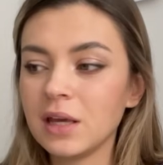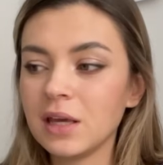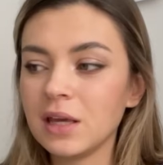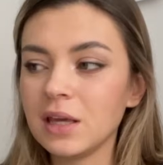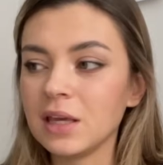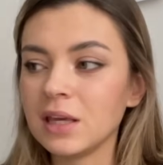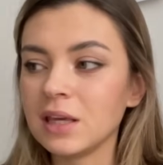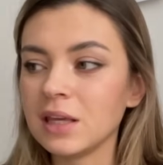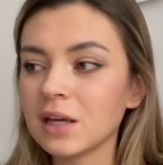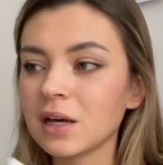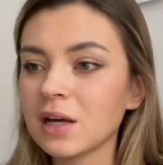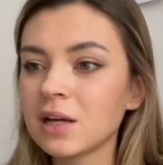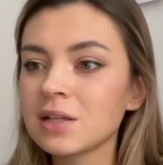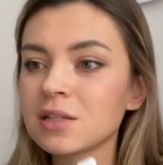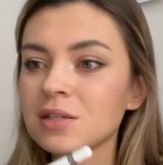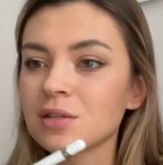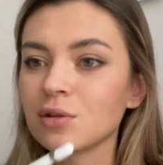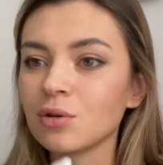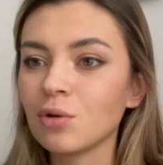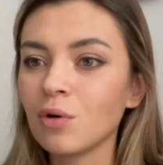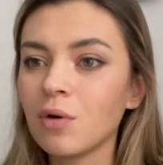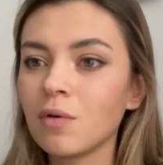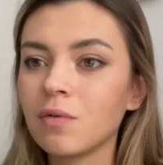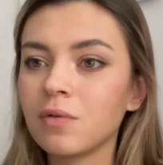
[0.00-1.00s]
И я
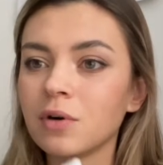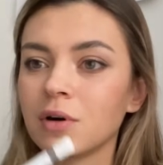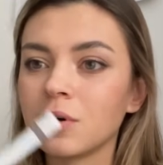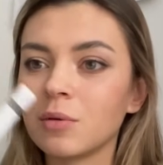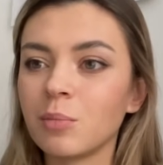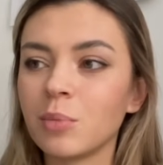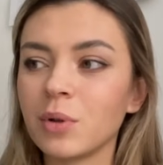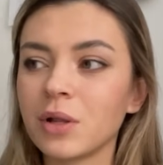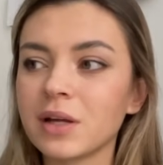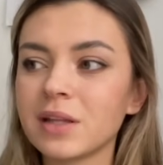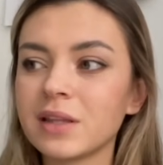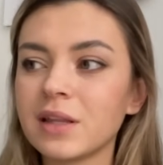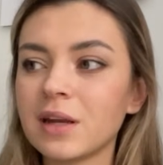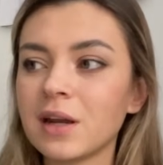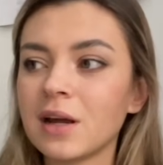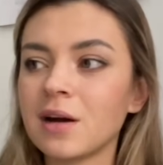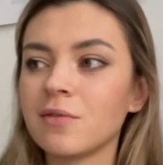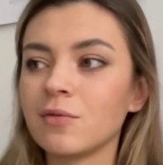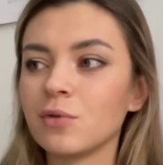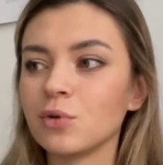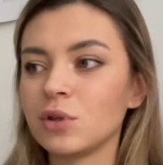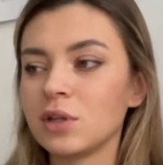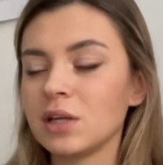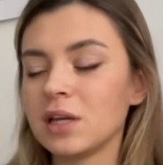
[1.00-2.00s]
снова, благодаря
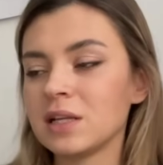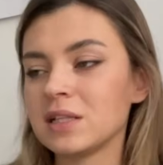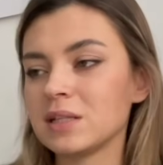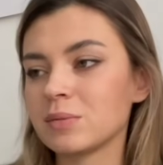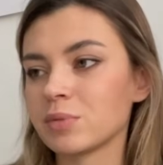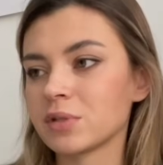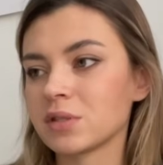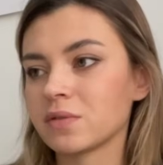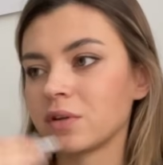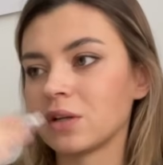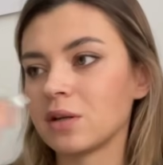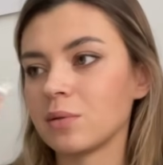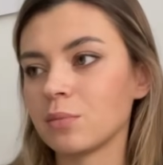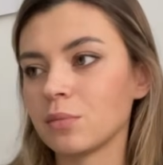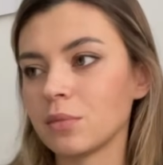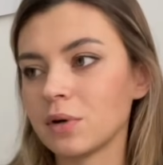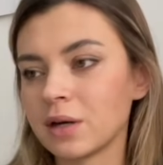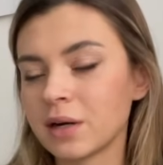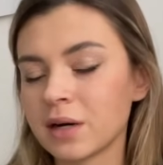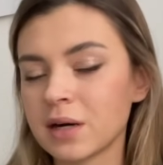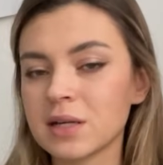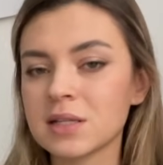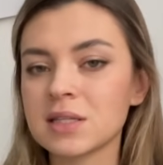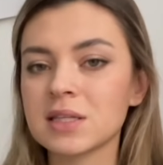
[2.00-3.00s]
вот этим своим
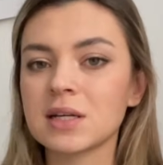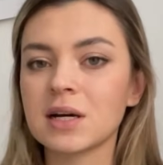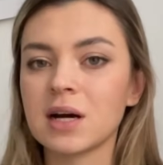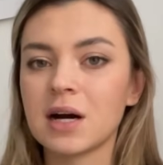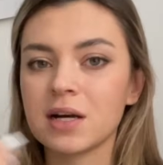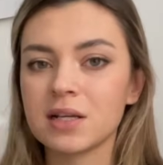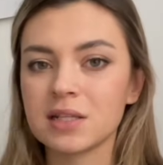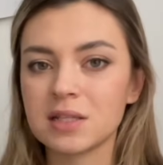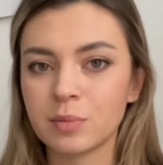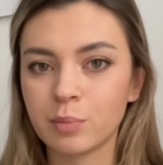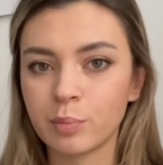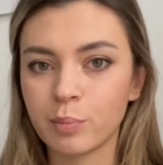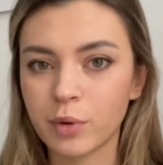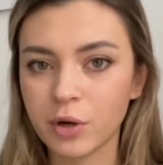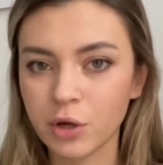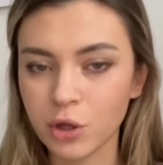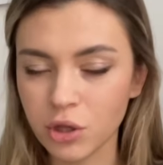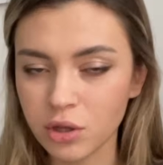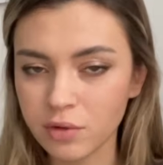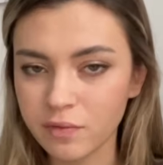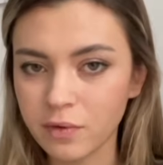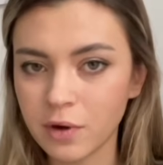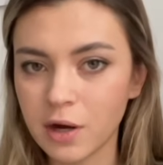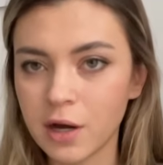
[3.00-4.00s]
рассказам,
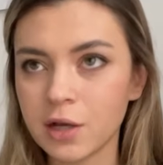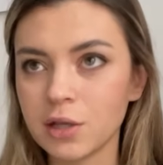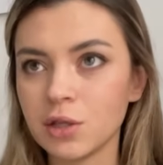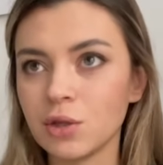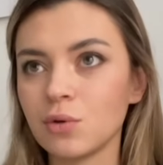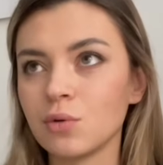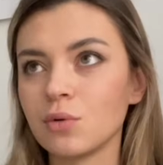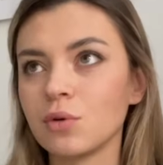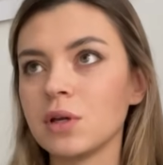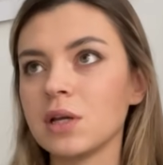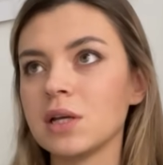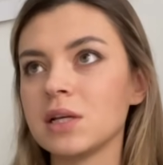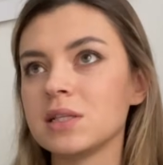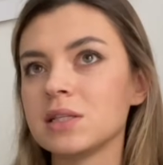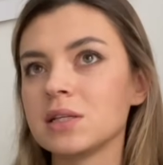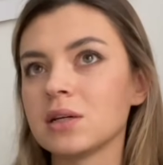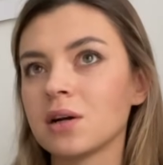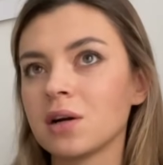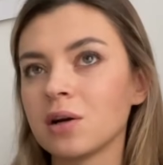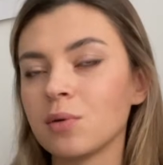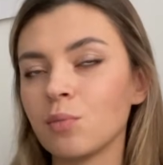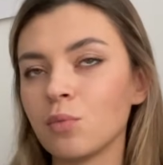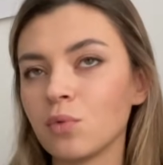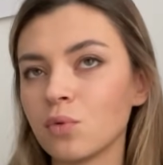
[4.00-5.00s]
проживанию
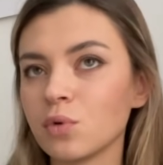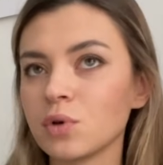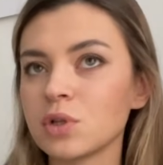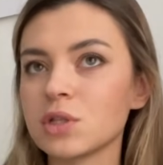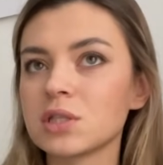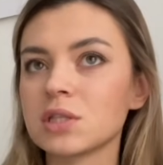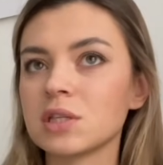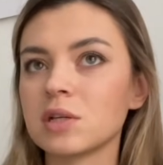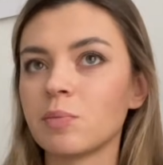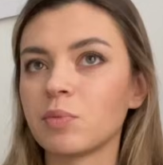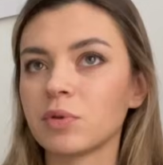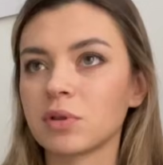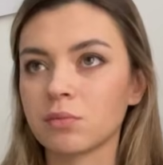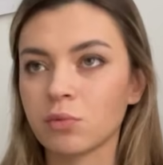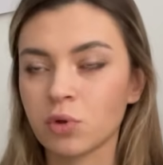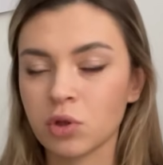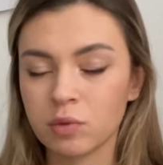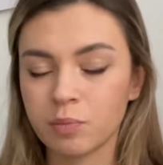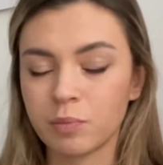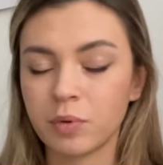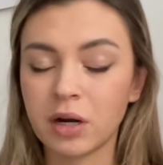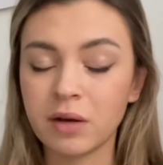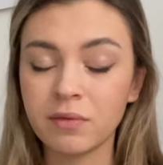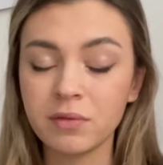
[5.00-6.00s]
этих эмоций, потому
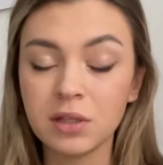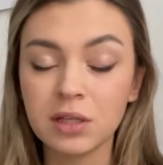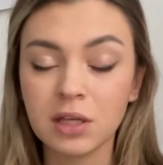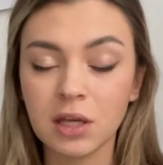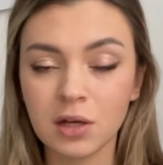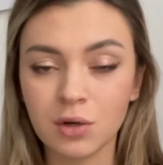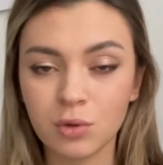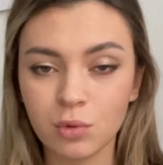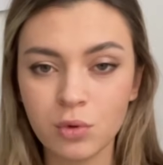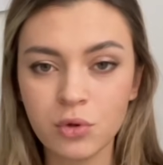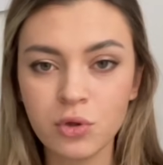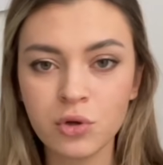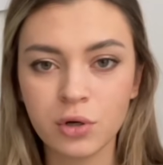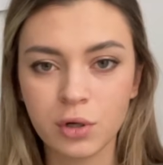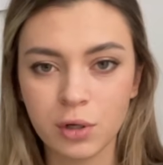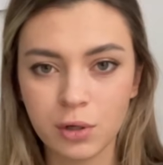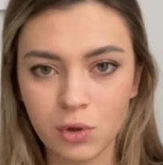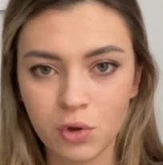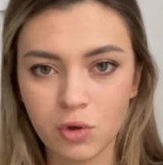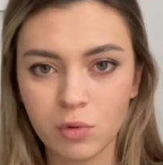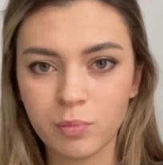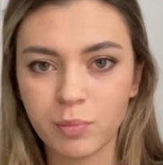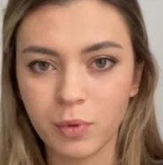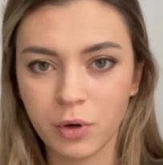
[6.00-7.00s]
что, правда, я их очень
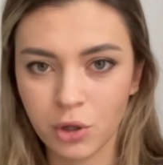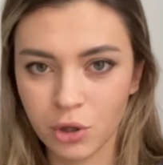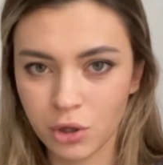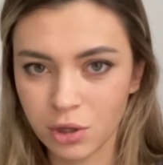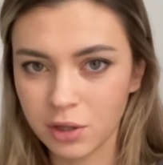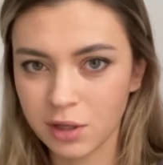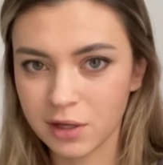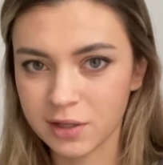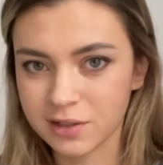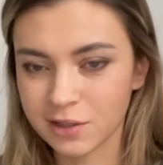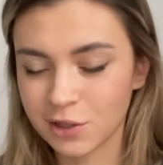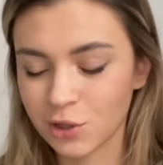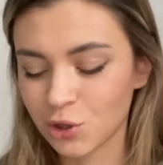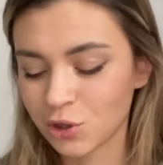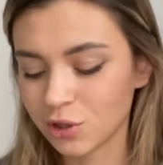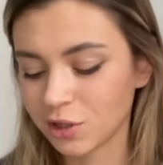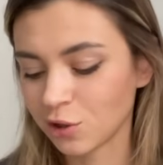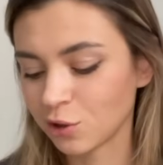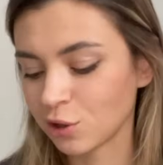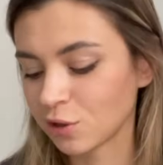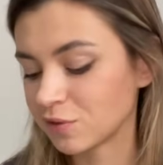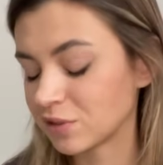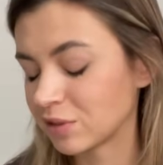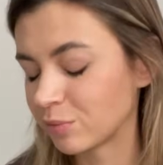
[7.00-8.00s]
хорошо прожила, я
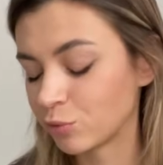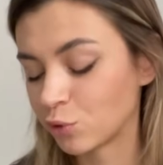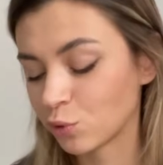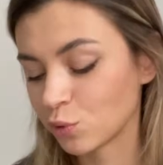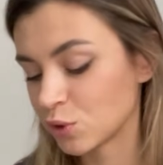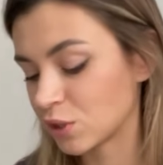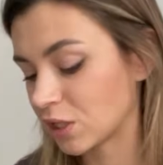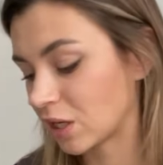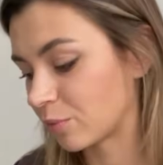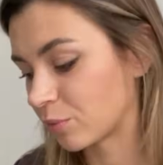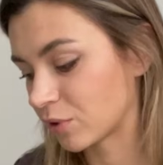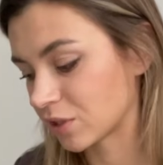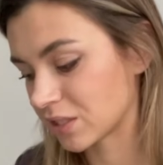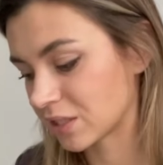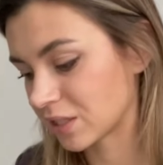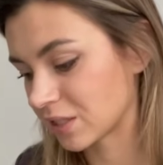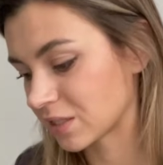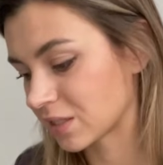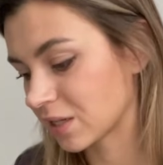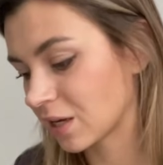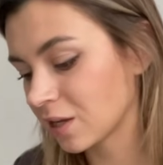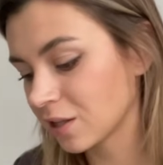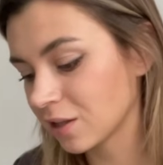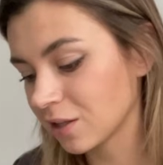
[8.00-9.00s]
считаю. Я всем друзьям
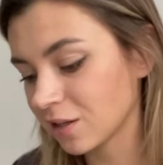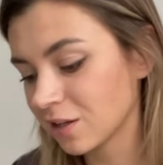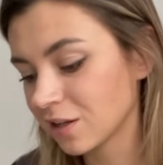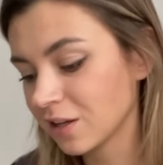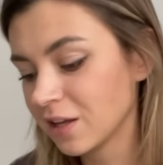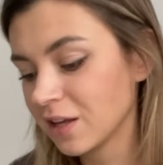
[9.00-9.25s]
рассказала,